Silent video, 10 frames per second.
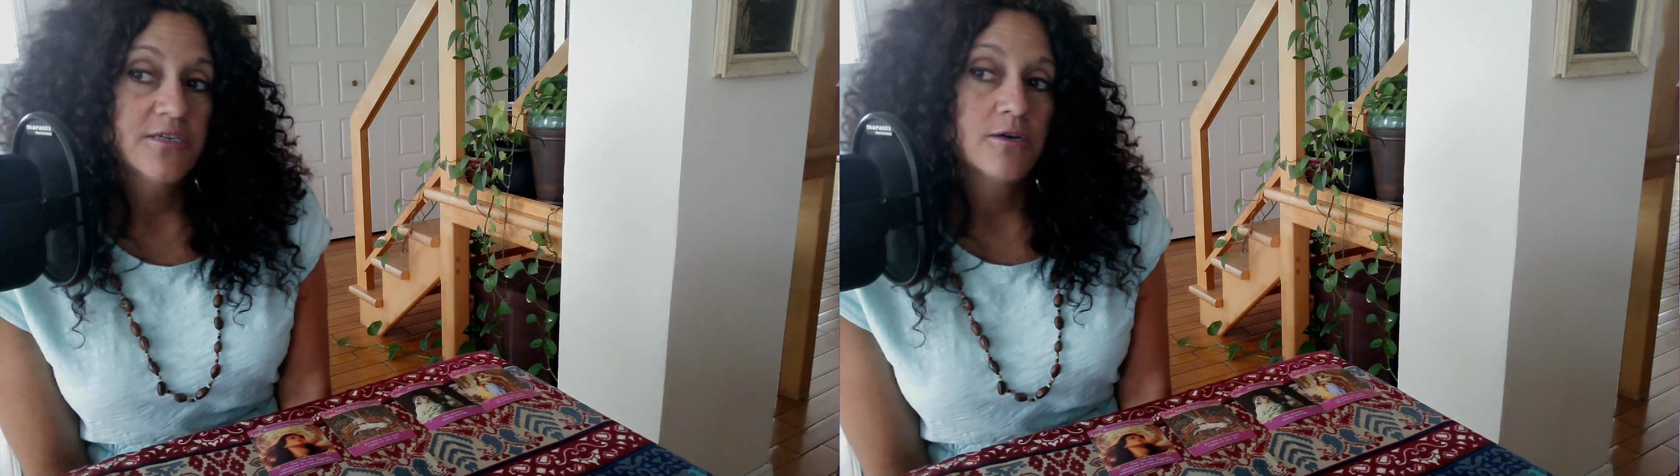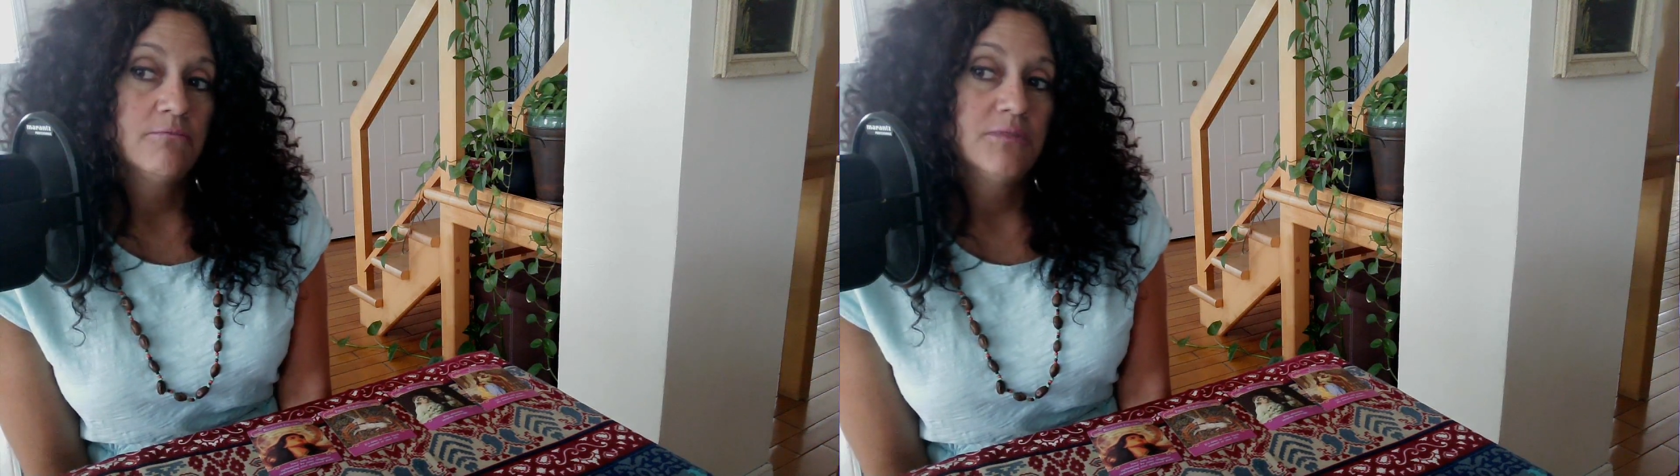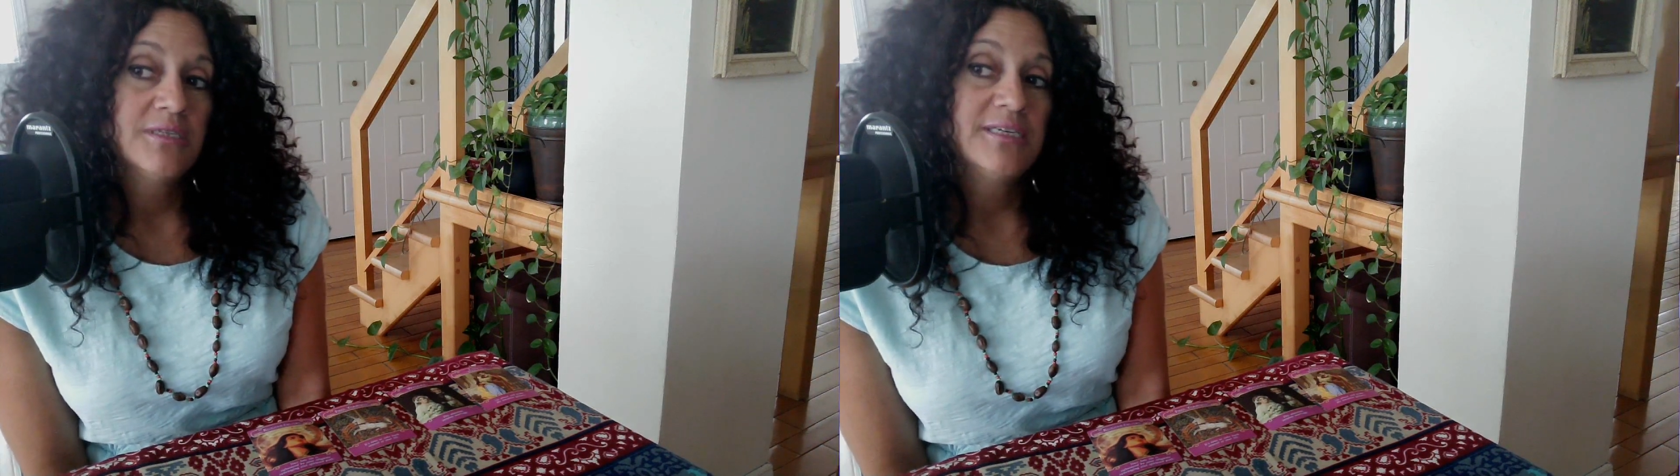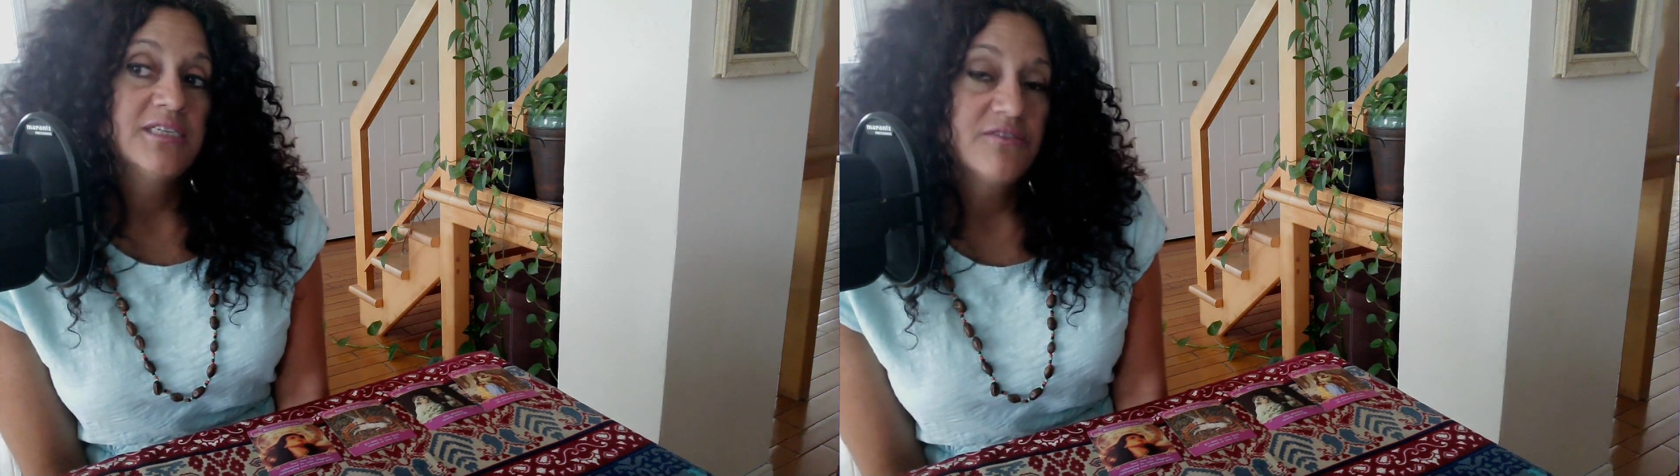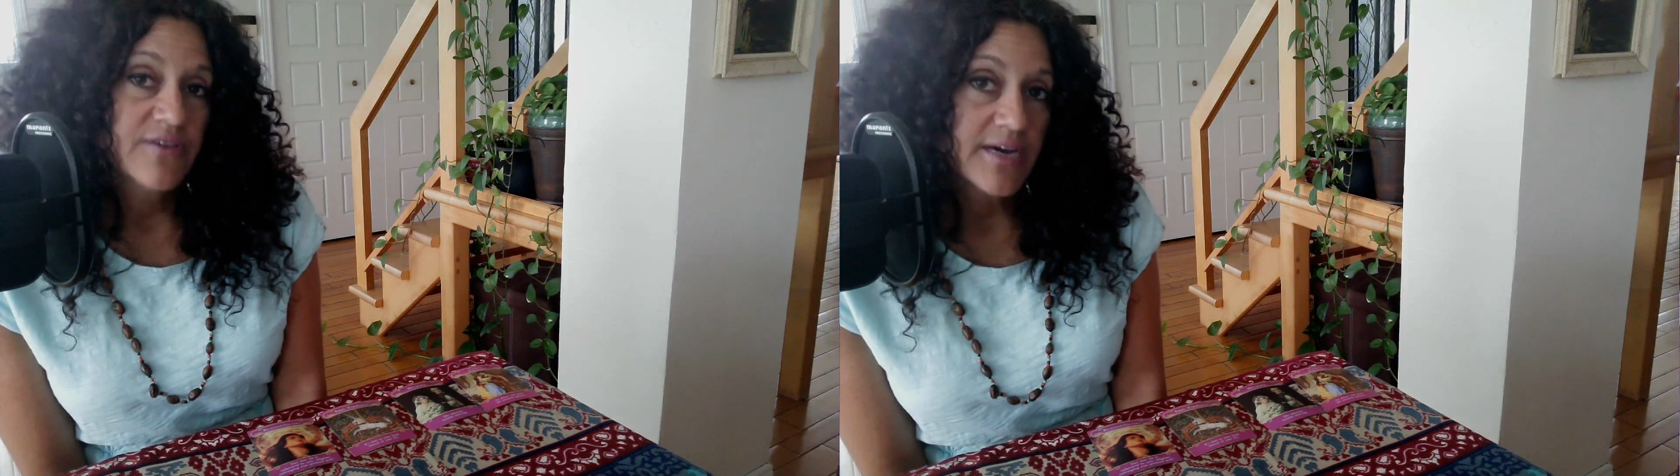comme des
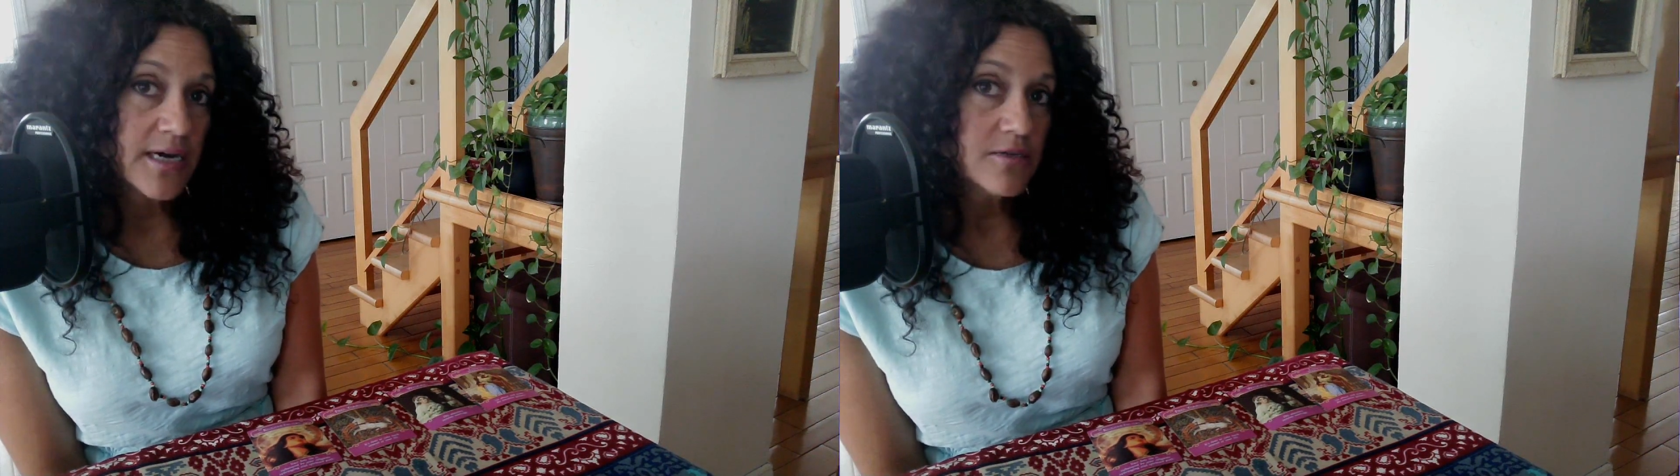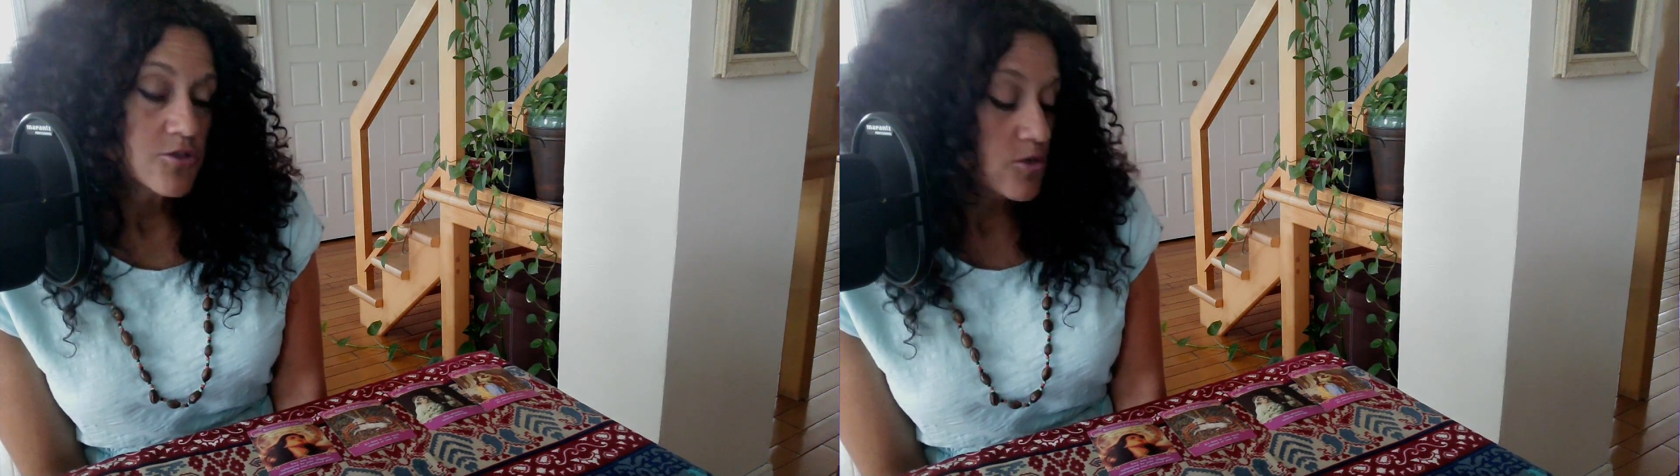différences,